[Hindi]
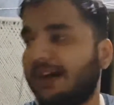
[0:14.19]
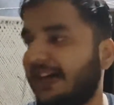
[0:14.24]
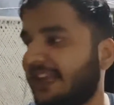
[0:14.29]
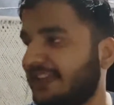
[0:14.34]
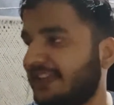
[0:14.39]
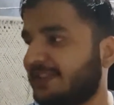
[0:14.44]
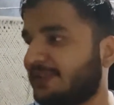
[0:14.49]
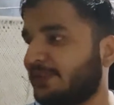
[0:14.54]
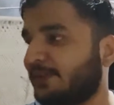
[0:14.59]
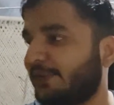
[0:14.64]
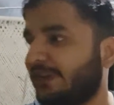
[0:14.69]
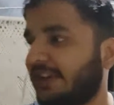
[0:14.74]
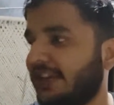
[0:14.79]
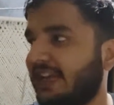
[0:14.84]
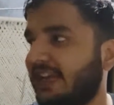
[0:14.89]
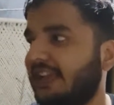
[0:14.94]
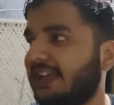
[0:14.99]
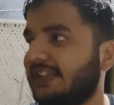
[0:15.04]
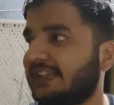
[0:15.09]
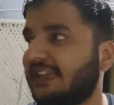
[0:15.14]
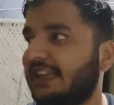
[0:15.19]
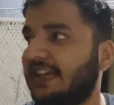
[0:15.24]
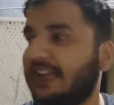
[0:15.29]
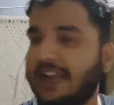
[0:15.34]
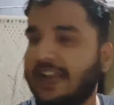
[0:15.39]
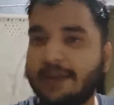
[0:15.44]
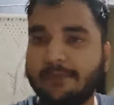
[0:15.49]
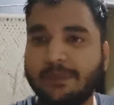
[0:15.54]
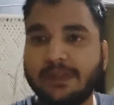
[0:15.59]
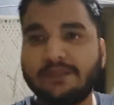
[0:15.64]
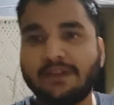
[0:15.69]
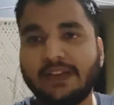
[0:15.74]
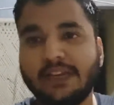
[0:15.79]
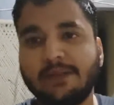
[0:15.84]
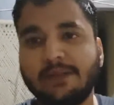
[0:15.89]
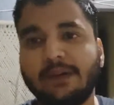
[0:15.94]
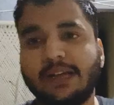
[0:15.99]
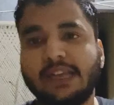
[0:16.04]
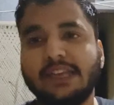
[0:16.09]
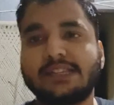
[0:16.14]
बारिश तो हो रही है अल्लाह ताला रहमत
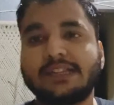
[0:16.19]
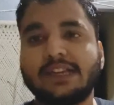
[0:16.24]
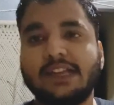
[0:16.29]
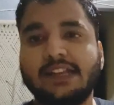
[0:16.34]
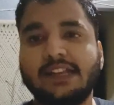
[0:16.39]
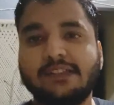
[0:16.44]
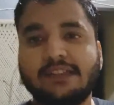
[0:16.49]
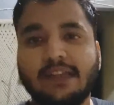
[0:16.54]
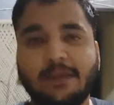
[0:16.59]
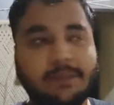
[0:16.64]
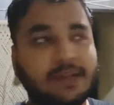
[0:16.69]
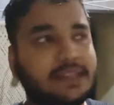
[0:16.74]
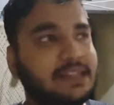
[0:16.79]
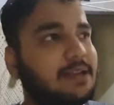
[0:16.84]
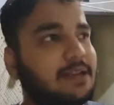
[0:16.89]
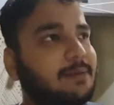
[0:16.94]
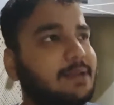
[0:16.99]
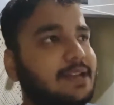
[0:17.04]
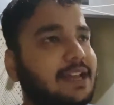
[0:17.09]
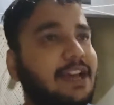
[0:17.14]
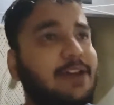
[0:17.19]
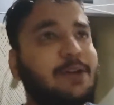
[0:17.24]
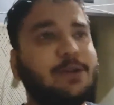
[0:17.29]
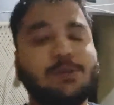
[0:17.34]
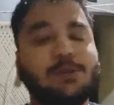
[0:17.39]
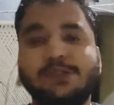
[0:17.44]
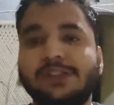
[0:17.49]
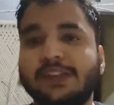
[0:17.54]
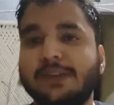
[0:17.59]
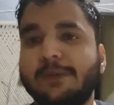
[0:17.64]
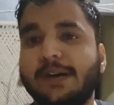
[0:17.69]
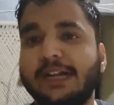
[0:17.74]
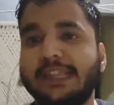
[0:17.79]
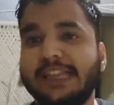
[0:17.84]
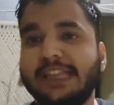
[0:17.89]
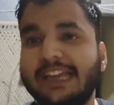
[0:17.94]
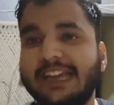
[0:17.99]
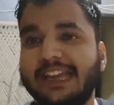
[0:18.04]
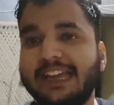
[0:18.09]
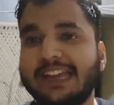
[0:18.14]
वाली बारिश करे रहमत ना बनाए और दूसरी
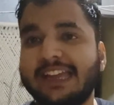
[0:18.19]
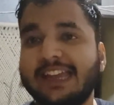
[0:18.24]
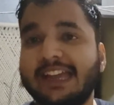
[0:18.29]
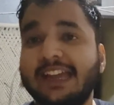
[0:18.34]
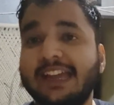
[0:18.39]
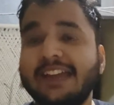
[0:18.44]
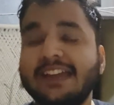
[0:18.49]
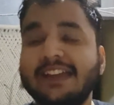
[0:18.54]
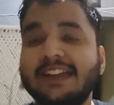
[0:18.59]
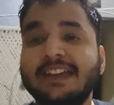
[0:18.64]
बात यह है कि